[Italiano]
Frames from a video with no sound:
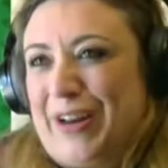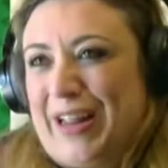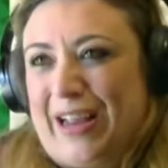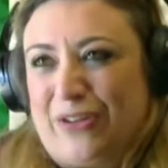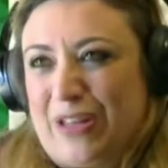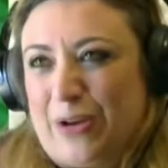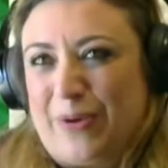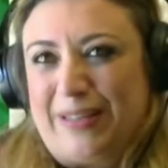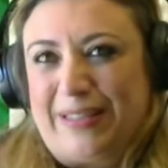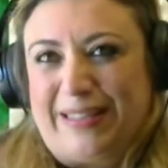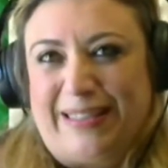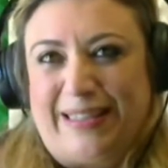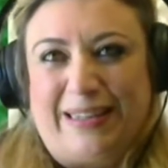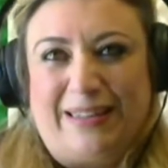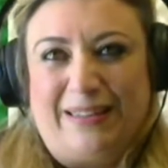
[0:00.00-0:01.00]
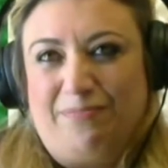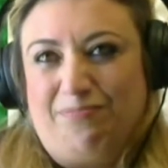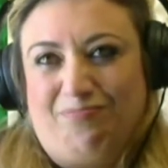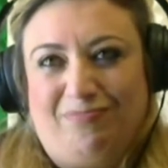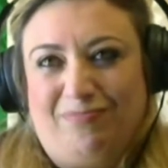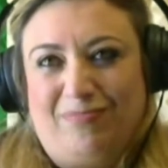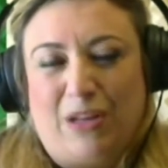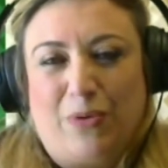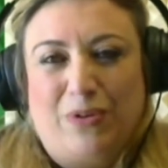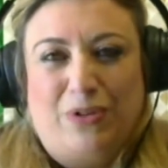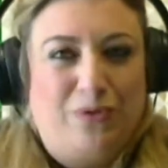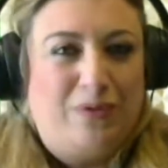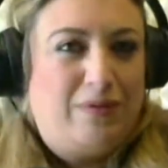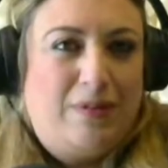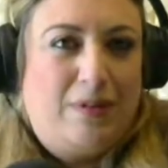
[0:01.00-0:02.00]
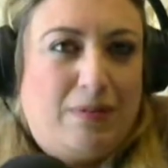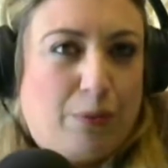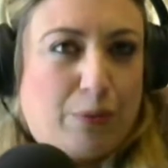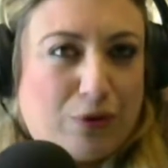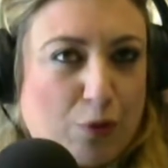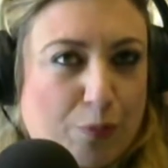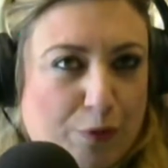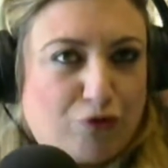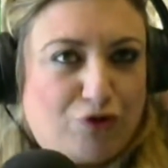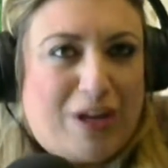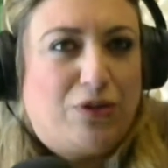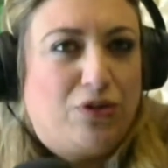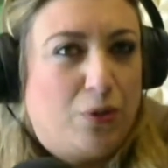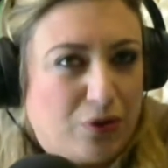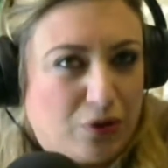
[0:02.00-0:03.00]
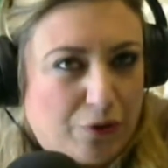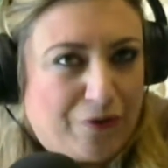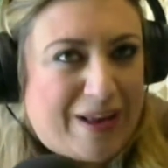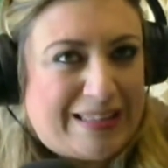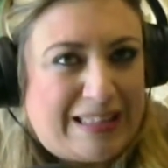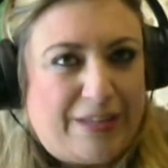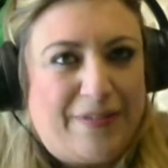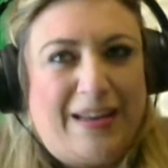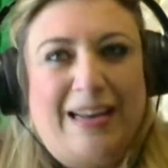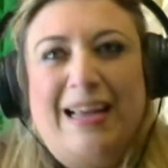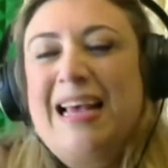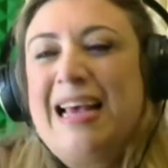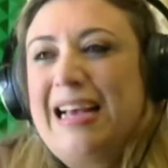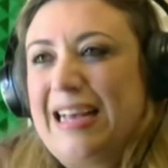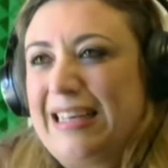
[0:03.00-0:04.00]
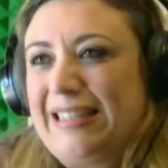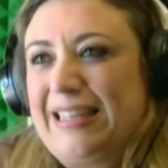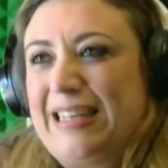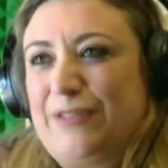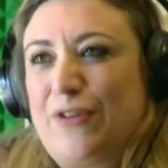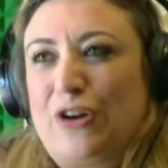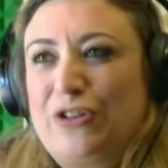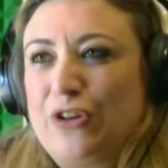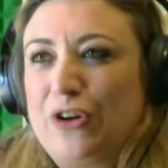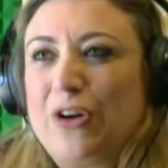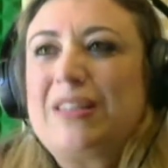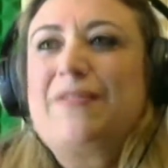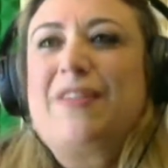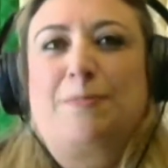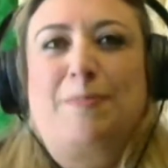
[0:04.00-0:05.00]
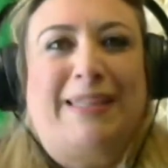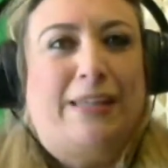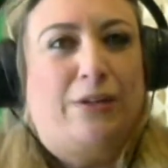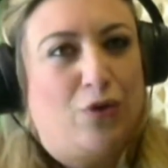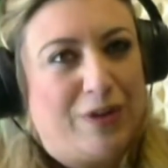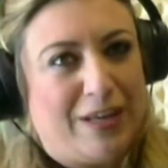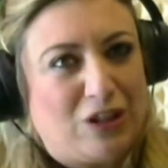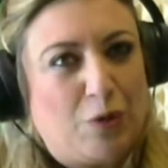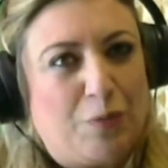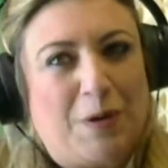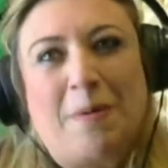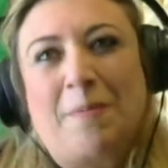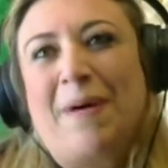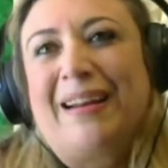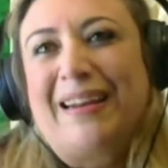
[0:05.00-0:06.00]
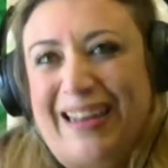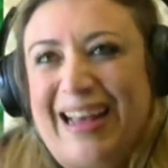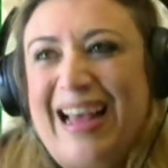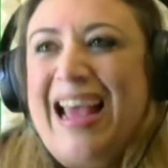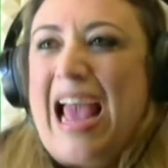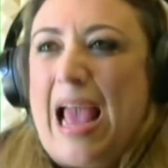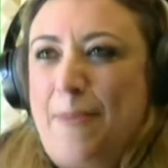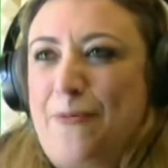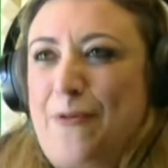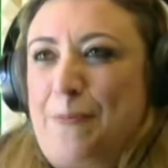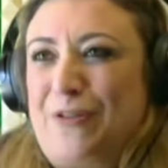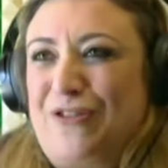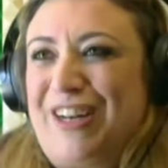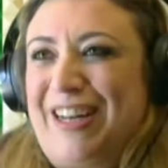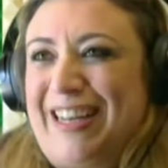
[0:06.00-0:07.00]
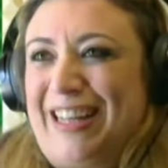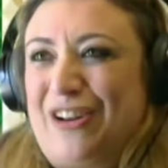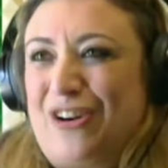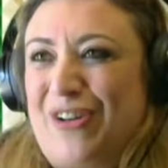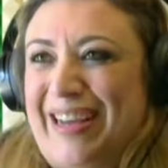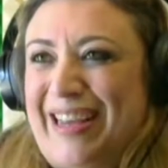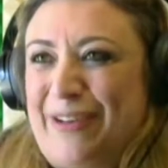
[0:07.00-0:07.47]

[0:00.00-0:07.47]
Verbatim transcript: ecco, da, questi, mm, da, questo, da, questo, progetto, da questo festival che si è svolto, cosa vi aspettate? L'ho chiesto prima a Mark e mi fa piacere chiederlo anche a